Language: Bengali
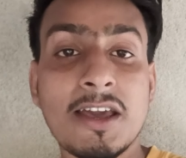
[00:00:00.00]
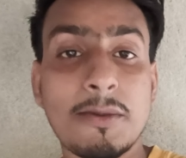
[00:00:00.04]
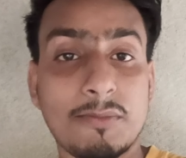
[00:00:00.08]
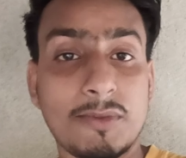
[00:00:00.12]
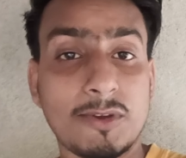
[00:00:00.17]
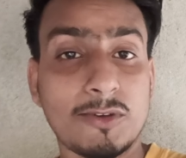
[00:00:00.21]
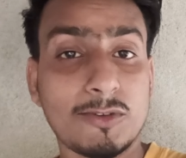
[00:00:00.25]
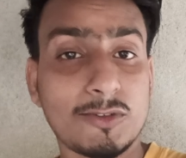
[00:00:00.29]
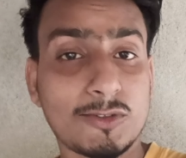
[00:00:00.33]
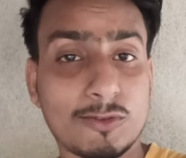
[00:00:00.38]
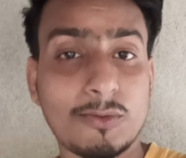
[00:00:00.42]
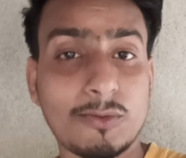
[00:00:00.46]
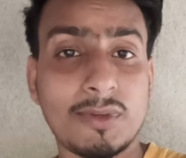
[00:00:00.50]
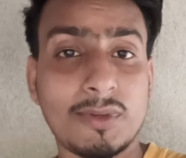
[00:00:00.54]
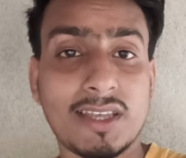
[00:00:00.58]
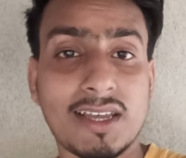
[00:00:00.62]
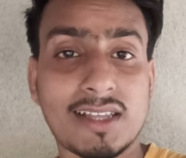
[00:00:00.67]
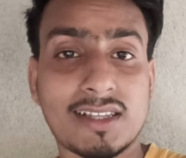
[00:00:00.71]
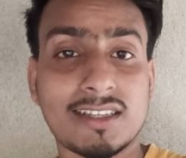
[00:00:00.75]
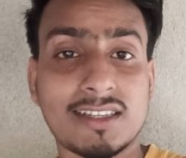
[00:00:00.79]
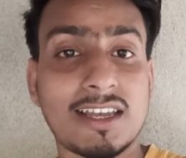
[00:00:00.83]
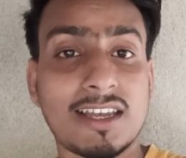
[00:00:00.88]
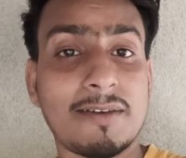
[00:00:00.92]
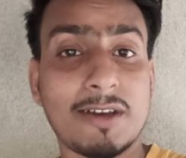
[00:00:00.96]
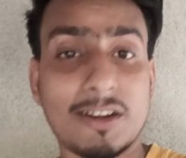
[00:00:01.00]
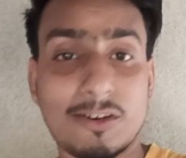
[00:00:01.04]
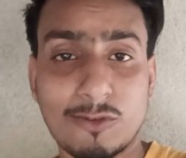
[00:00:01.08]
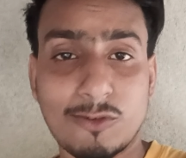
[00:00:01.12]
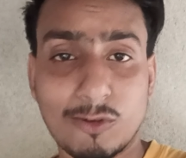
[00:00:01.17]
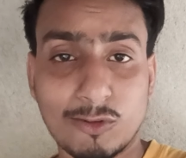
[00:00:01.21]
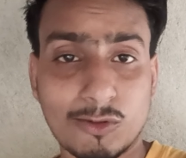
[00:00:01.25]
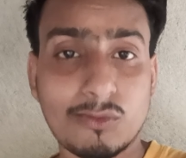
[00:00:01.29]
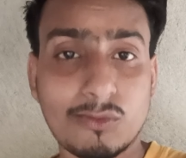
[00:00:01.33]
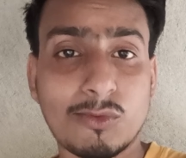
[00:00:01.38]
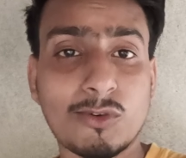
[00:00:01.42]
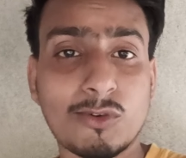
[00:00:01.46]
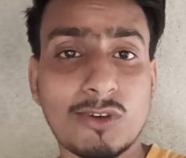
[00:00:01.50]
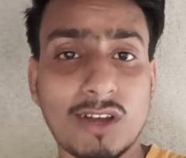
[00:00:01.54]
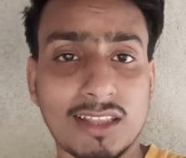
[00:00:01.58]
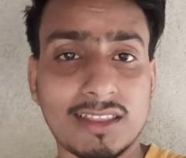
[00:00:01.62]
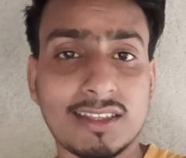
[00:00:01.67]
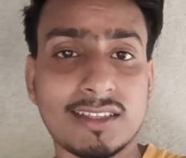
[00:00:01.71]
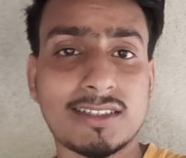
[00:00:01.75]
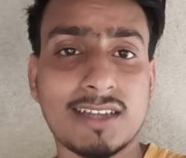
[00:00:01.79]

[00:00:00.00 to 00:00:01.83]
ভিউজ কমে যাচ্ছে তাই আবার নতুন মুখ আনতে